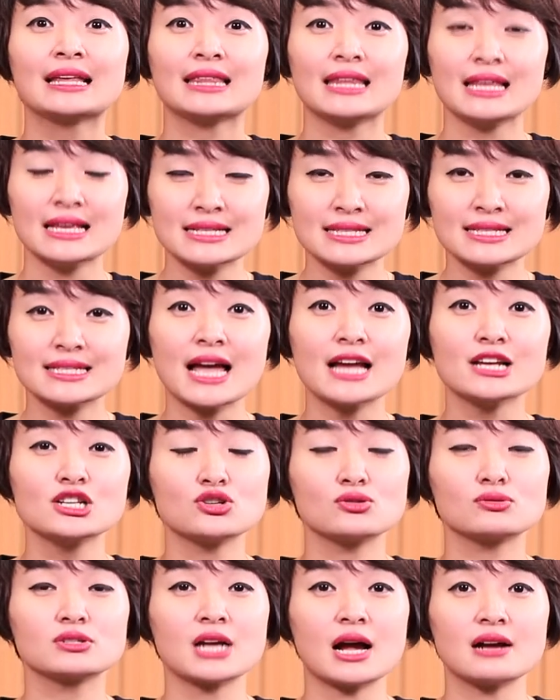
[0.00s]
第三
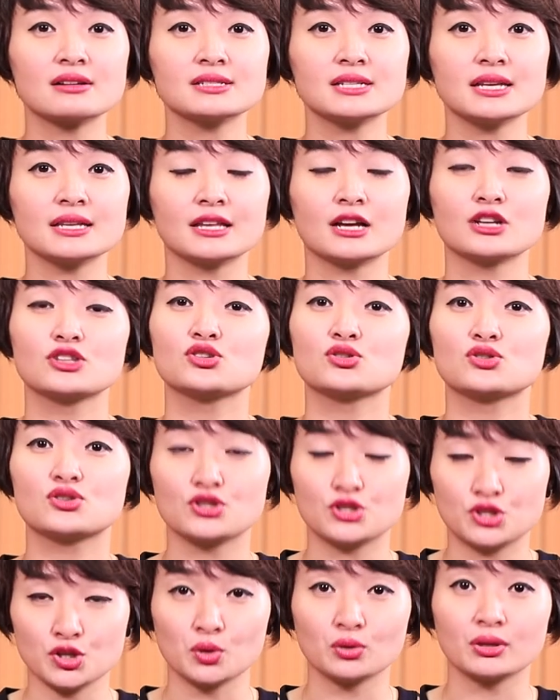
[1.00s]
种场景呢，就
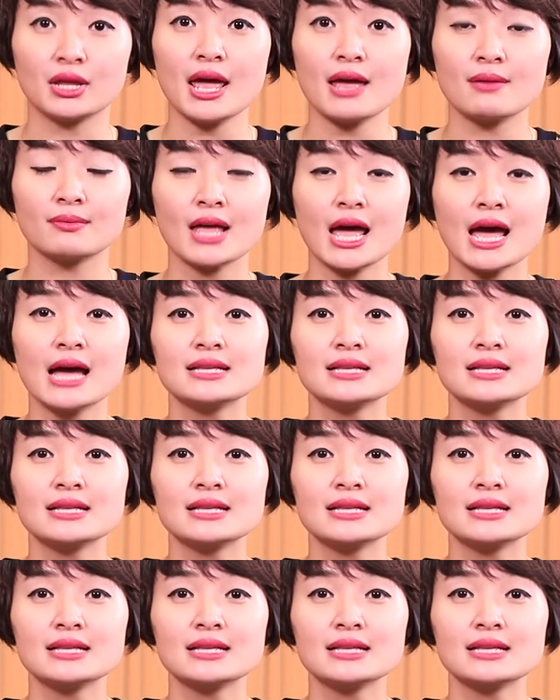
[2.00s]
是酒店，